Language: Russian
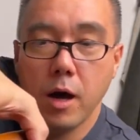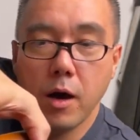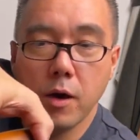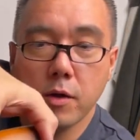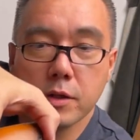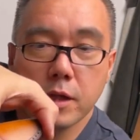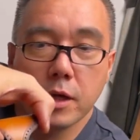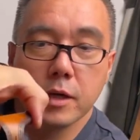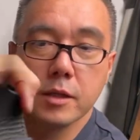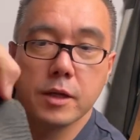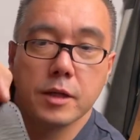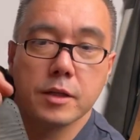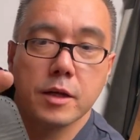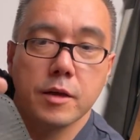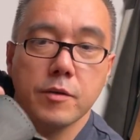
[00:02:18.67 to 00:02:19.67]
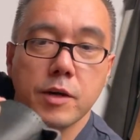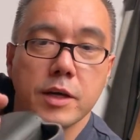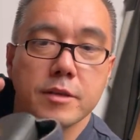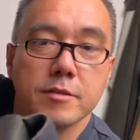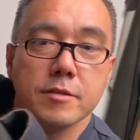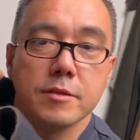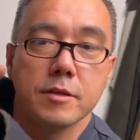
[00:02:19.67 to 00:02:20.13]
Вот так это
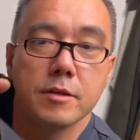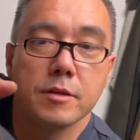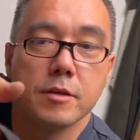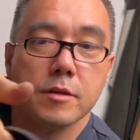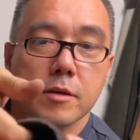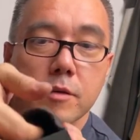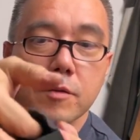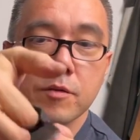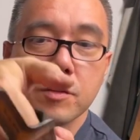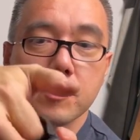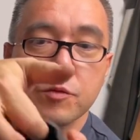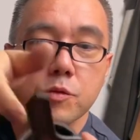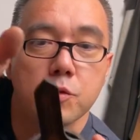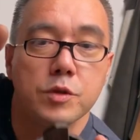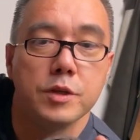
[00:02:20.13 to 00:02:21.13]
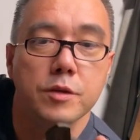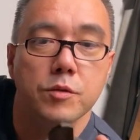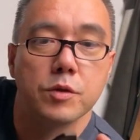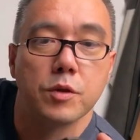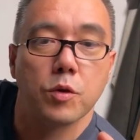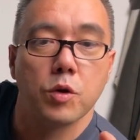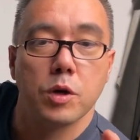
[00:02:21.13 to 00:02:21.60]
открывается. Вот внутри
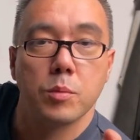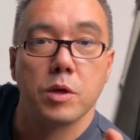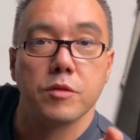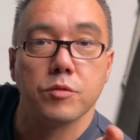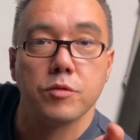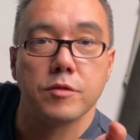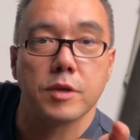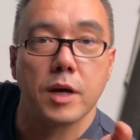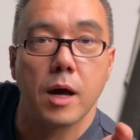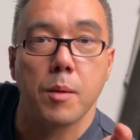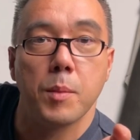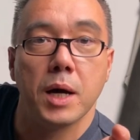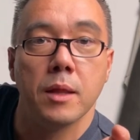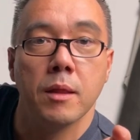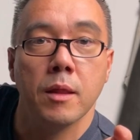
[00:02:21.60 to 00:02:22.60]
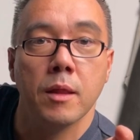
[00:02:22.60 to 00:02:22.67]
вот такой образуется карман.